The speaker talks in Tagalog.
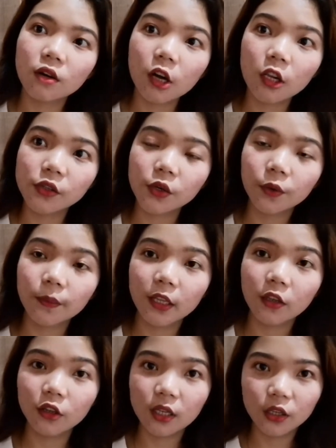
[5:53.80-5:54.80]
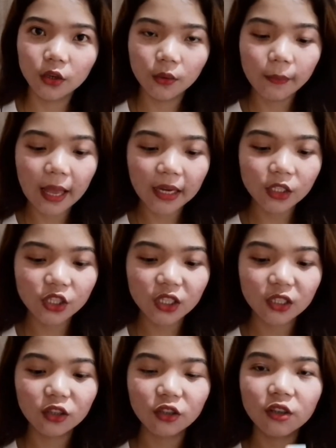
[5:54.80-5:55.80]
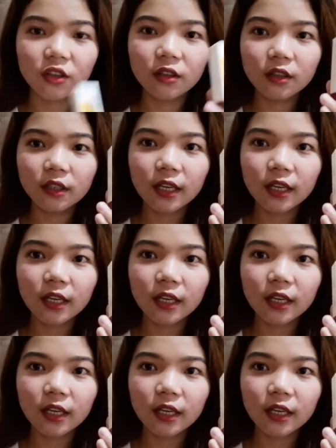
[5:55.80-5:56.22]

also, bet ko din yung packaging nito.